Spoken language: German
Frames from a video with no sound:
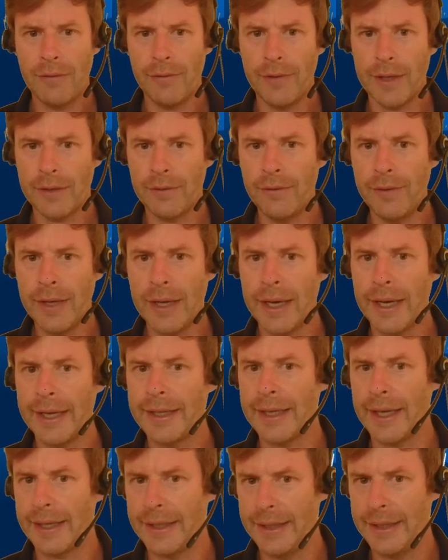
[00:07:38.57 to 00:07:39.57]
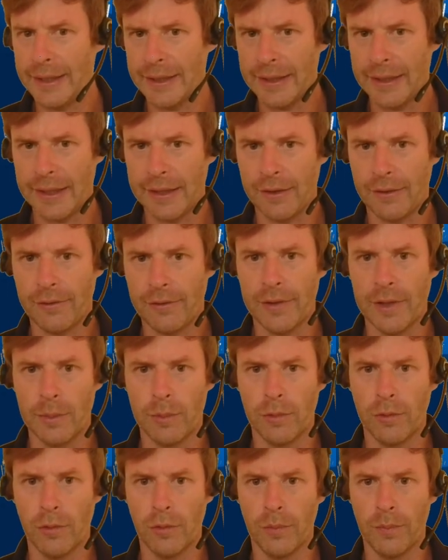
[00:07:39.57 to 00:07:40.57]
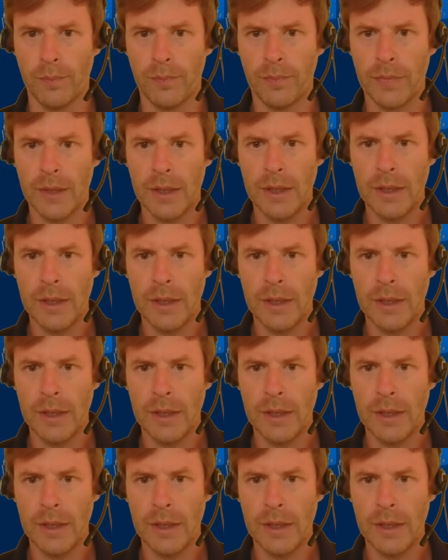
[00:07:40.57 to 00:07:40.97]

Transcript: werden wir einen anderen Ernstfall proben.